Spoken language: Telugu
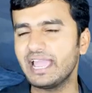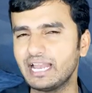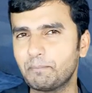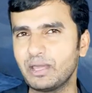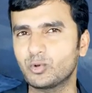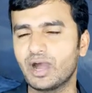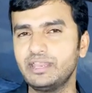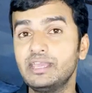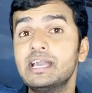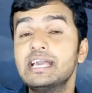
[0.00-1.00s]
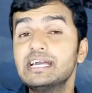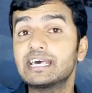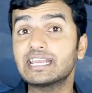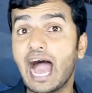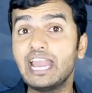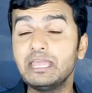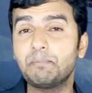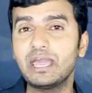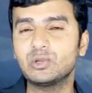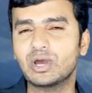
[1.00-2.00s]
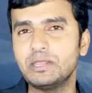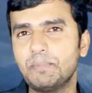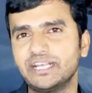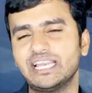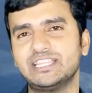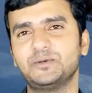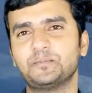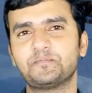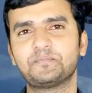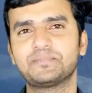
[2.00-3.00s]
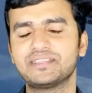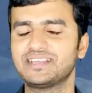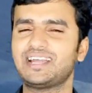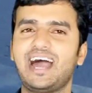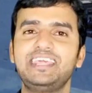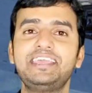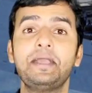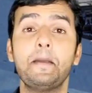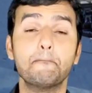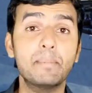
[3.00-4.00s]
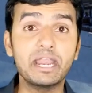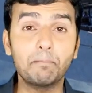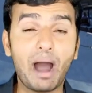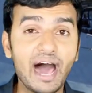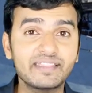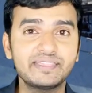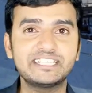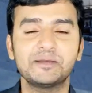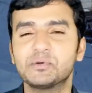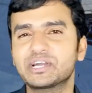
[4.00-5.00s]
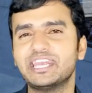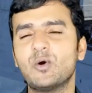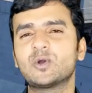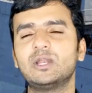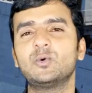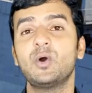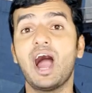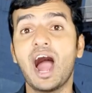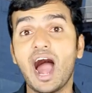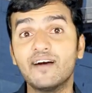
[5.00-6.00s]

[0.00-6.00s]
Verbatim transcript: మహిళ పేరు కానీ రాణి పేరు గాని పెట్టలేదు కానీ మన భారతదేశం యొక్క నౌకలు ఆ